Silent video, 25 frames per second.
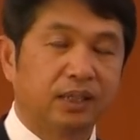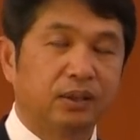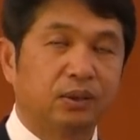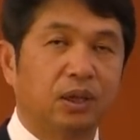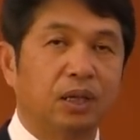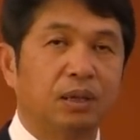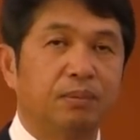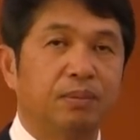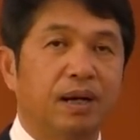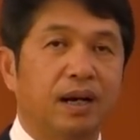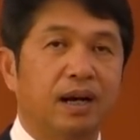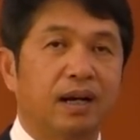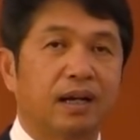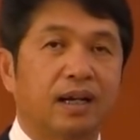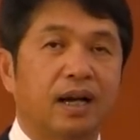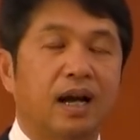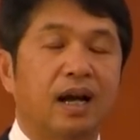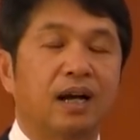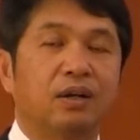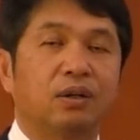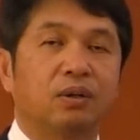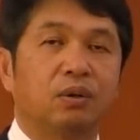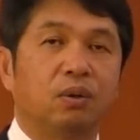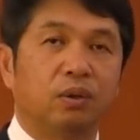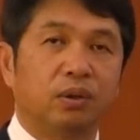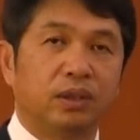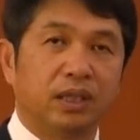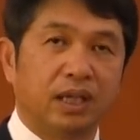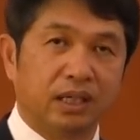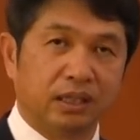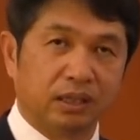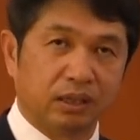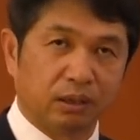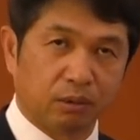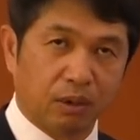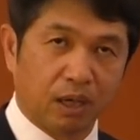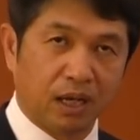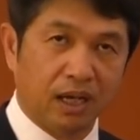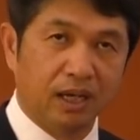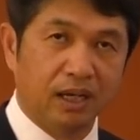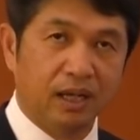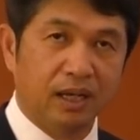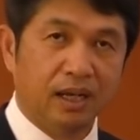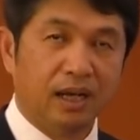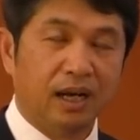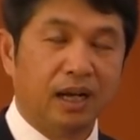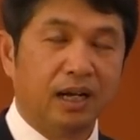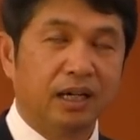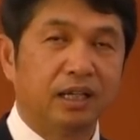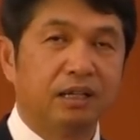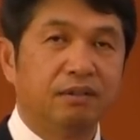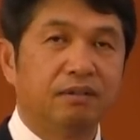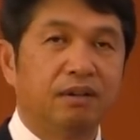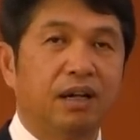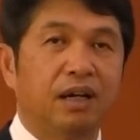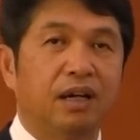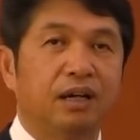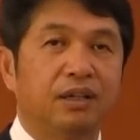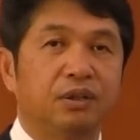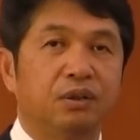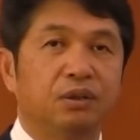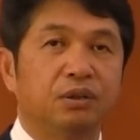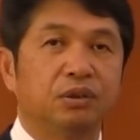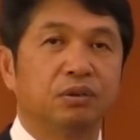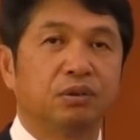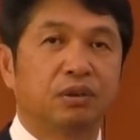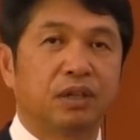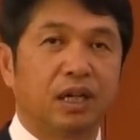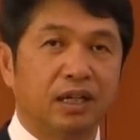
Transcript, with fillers: 例えば観光であるとかあるいは夜の